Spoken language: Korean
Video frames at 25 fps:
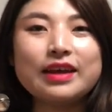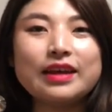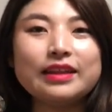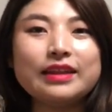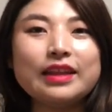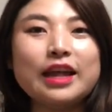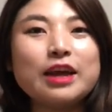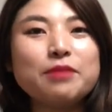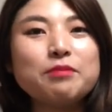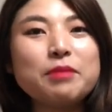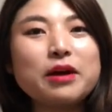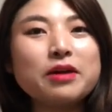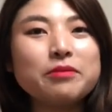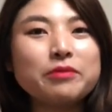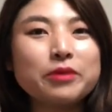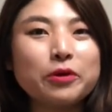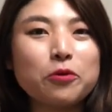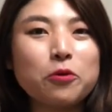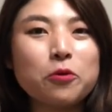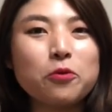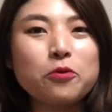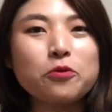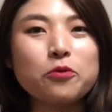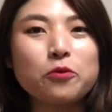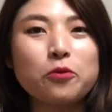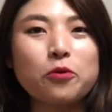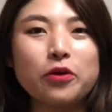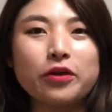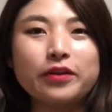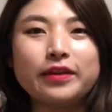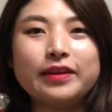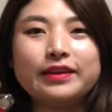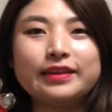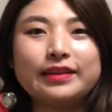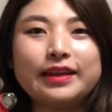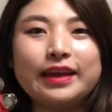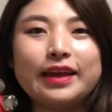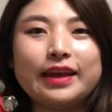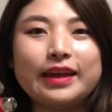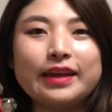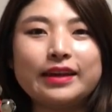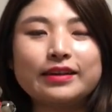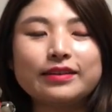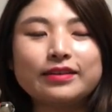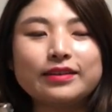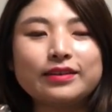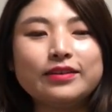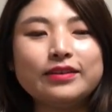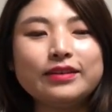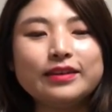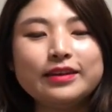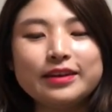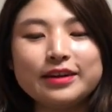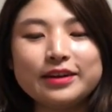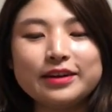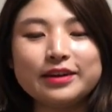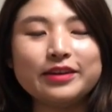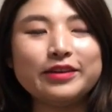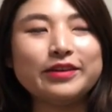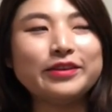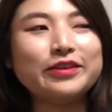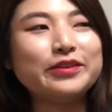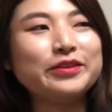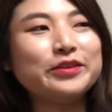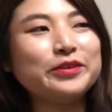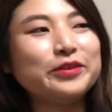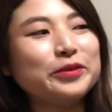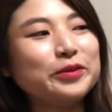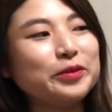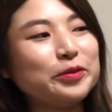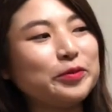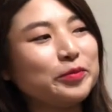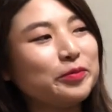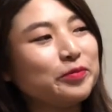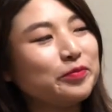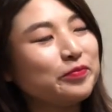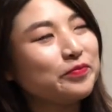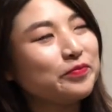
내 마음이 콩 공연할 때 그래서 어